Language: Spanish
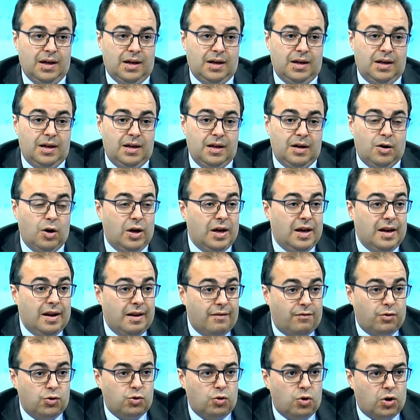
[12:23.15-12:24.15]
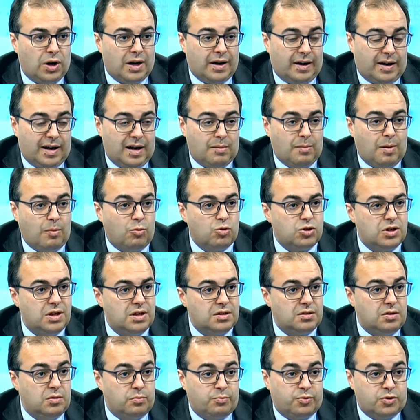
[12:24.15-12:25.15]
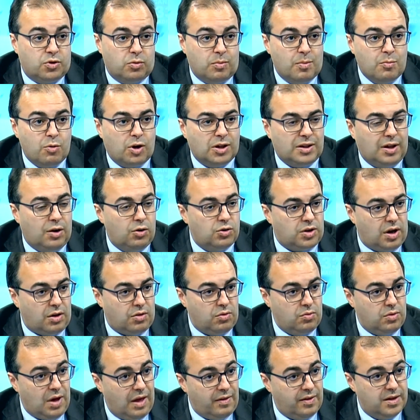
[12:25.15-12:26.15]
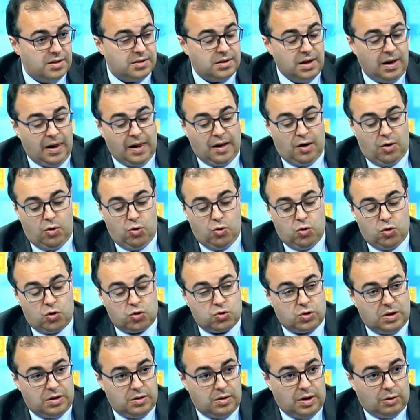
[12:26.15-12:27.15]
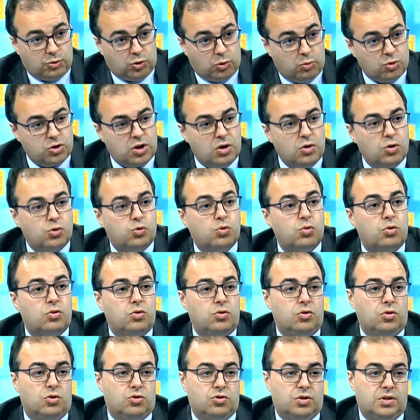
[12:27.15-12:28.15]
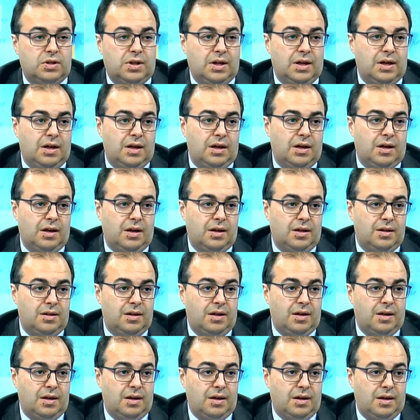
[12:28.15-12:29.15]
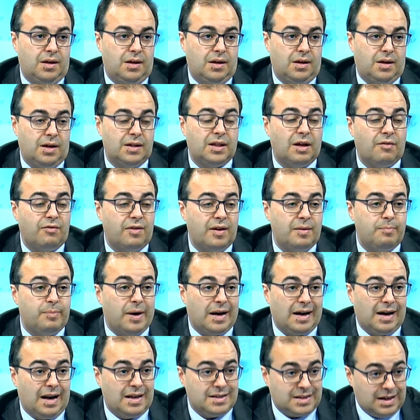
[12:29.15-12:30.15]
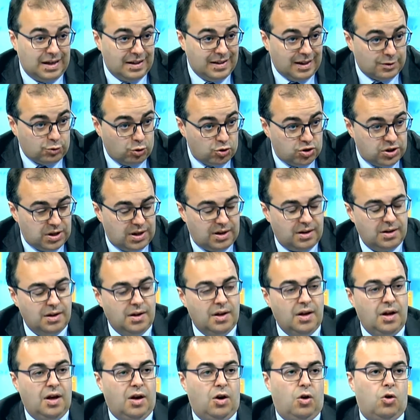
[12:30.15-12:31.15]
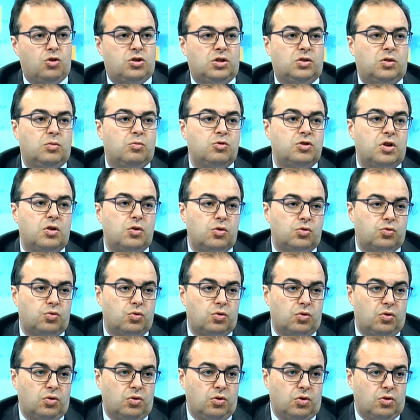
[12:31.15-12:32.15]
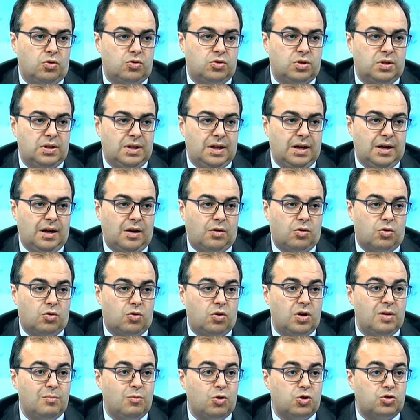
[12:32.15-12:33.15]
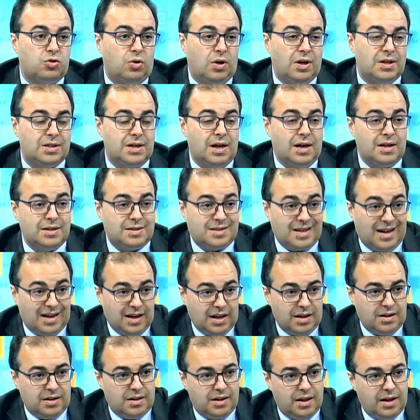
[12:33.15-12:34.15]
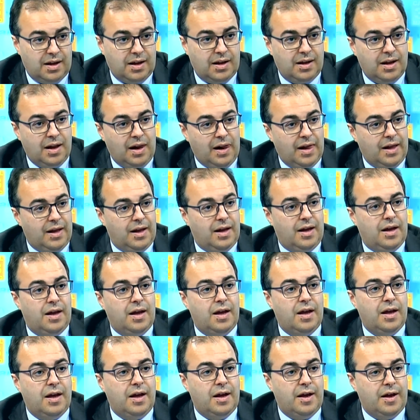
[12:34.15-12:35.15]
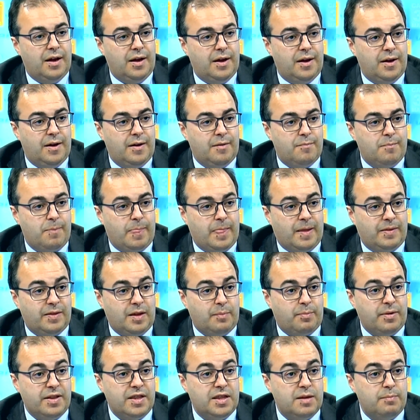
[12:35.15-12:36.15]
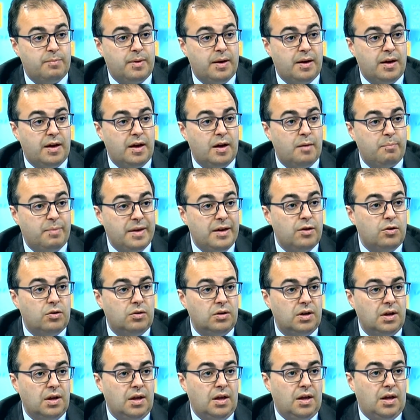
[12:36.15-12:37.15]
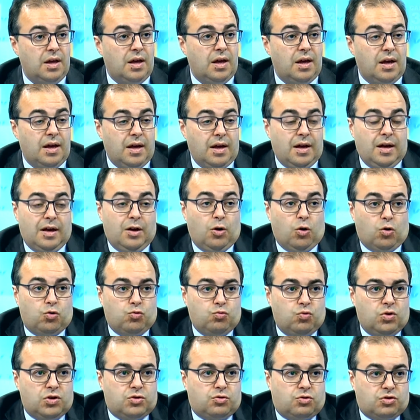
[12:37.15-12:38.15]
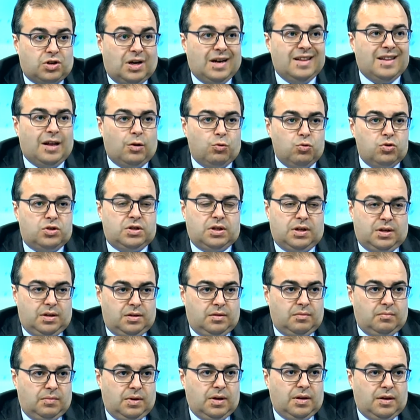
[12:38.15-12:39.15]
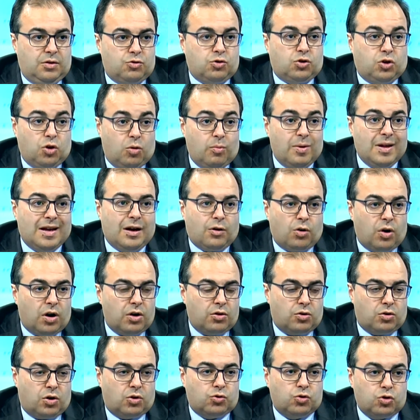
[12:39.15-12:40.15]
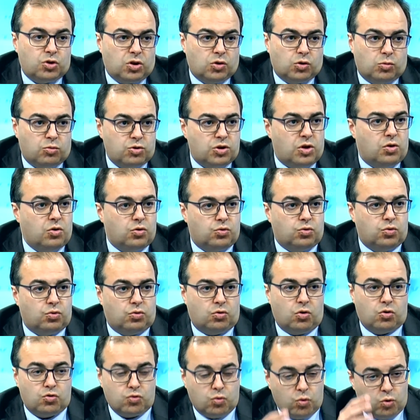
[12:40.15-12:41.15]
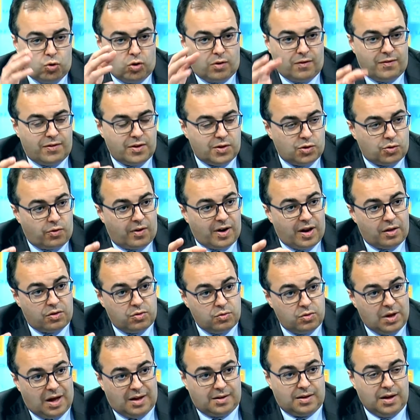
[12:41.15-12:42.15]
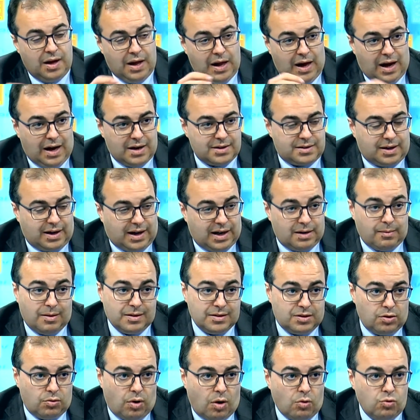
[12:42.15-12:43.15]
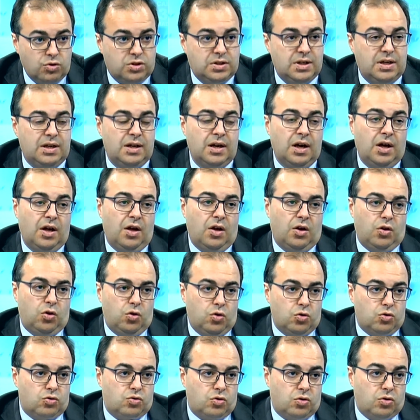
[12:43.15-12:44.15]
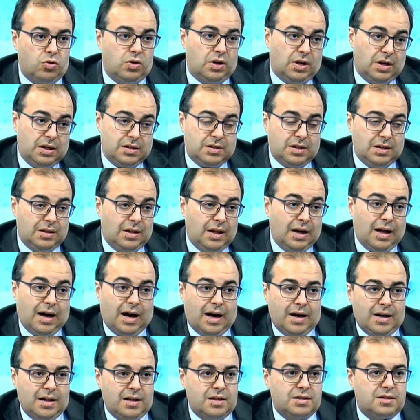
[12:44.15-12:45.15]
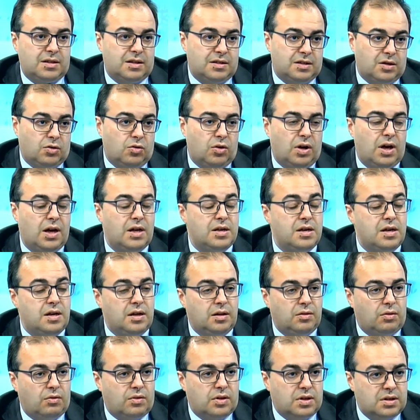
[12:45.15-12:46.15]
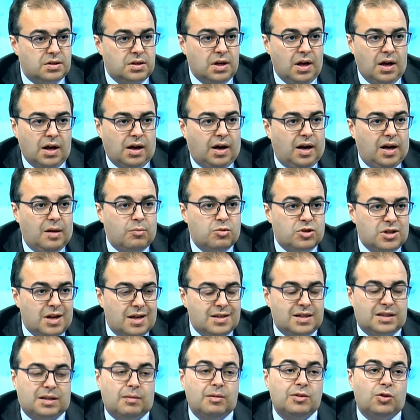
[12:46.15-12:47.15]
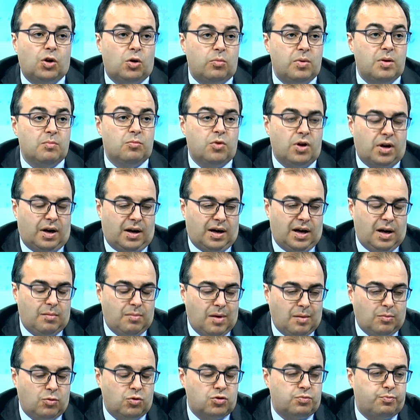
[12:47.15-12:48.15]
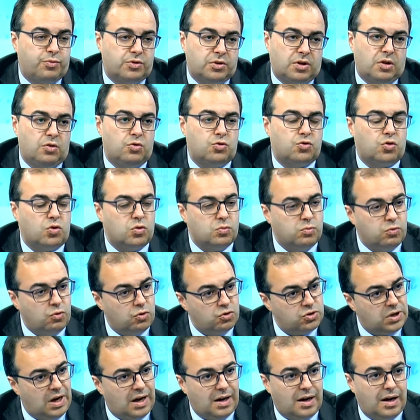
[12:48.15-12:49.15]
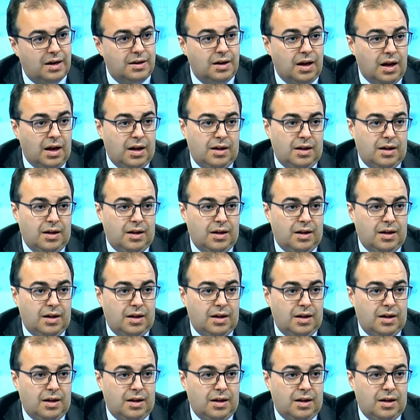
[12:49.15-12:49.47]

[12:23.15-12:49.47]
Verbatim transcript: Y, y en el fondo lo que reclamamos es pues lo mismo que tiene otras ciudades, los autobuses nocturnos nocturnos de, Getafe y Parla salen de Atocha, los autobuses nocturnos de Alcorcón y Móstoles salen de, eh, Príncipe Pío eh, y los nuestros salen de Aluche. Y eso te obliga a coger dos, autobuses nocturnos, uno del centro de la ciudad hasta Carabanchelo Aluche y otro que es el de Leganés que se coge allí. Entonces queremos exactamente lo mismo y reclamamos pues, que nuestros búhos salgan